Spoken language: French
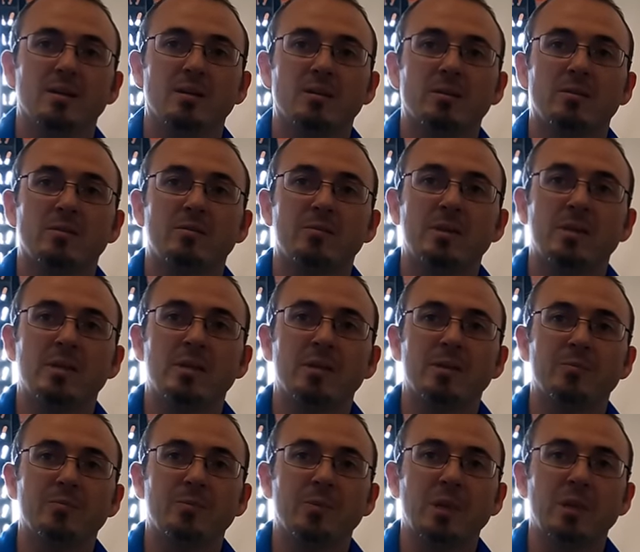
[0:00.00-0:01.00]
Euh, on
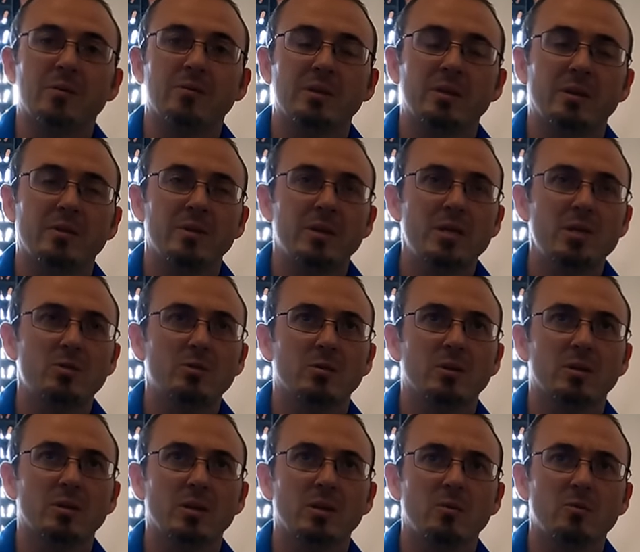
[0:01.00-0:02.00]
va euh, travailler
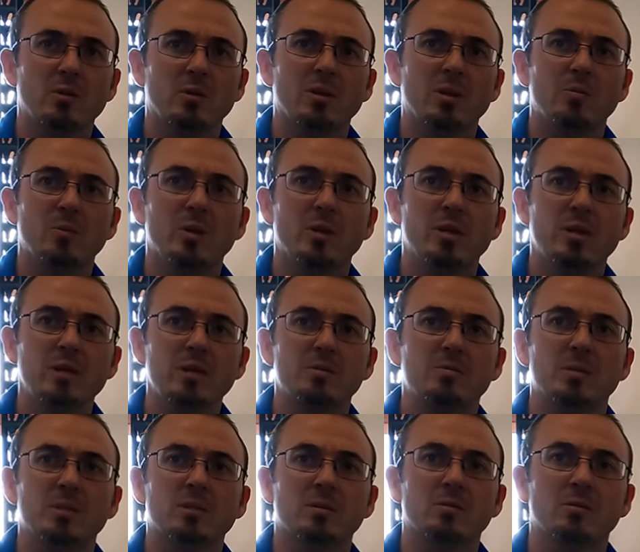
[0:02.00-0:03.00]
sur les trains roulants de la Model
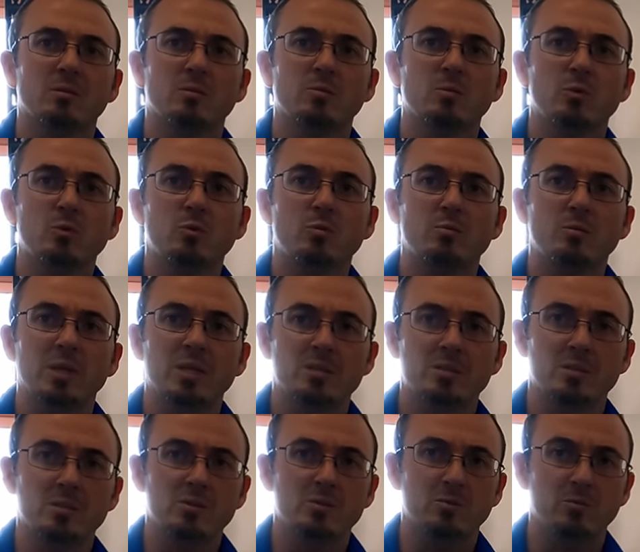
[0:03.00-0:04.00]
X parce que beaucoup de
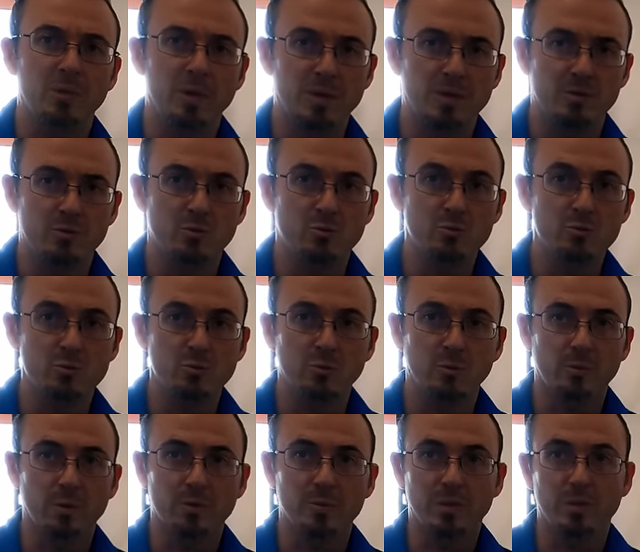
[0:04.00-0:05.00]
personnes se plaignent de
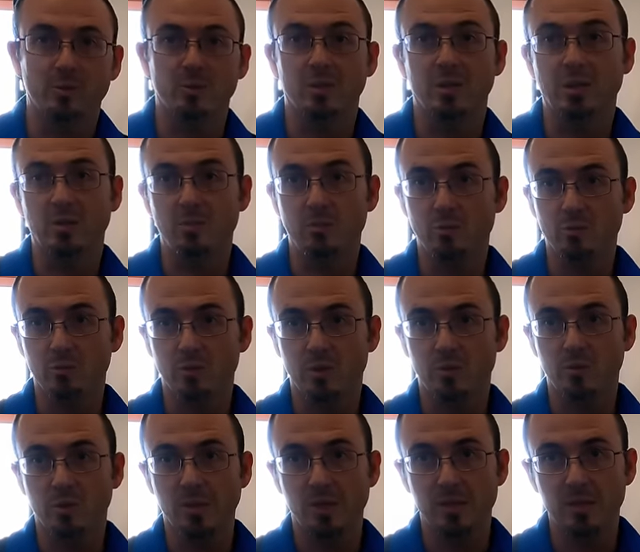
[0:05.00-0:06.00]
l'usure prématurée des pneus sur
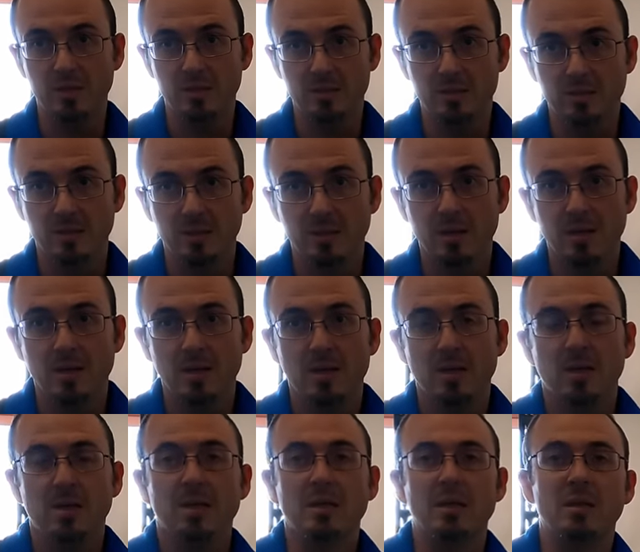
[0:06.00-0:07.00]
les Model X.
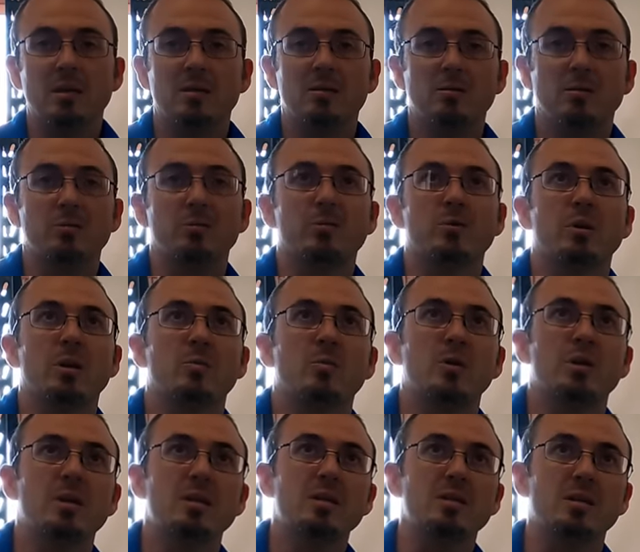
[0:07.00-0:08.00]
Et il se trouve que la
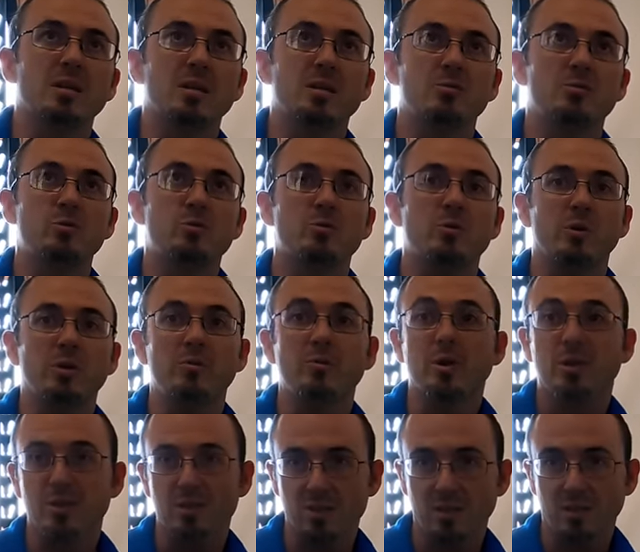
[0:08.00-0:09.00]
Model X, elle a plusieurs
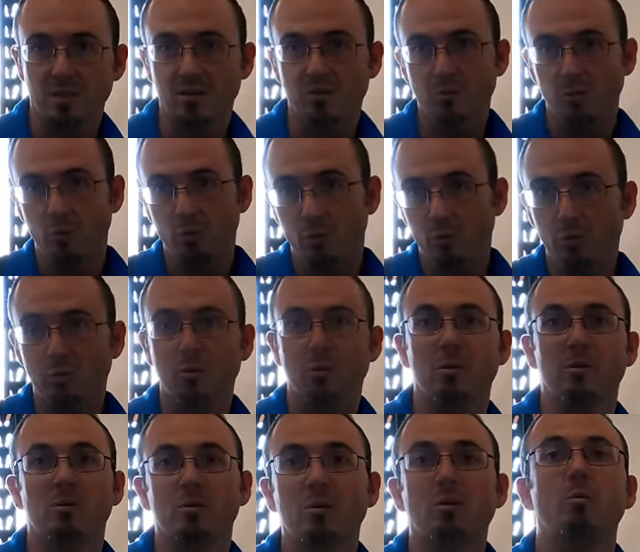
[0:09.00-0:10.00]
niveaux, elle a 5 niveaux de
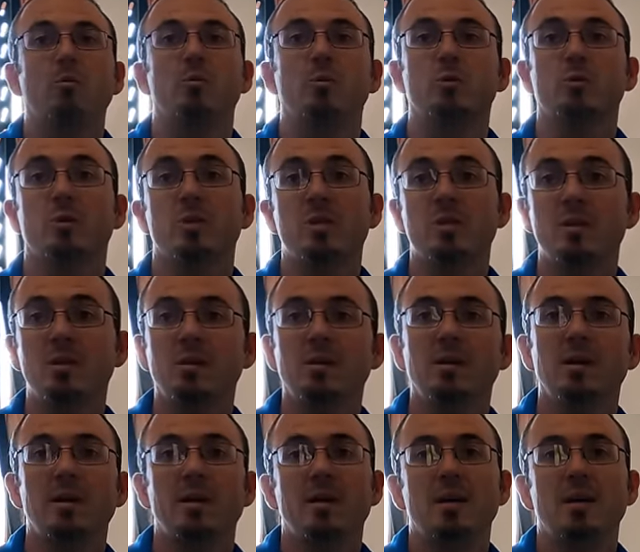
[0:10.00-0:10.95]
hauteur qu'on peut choisir.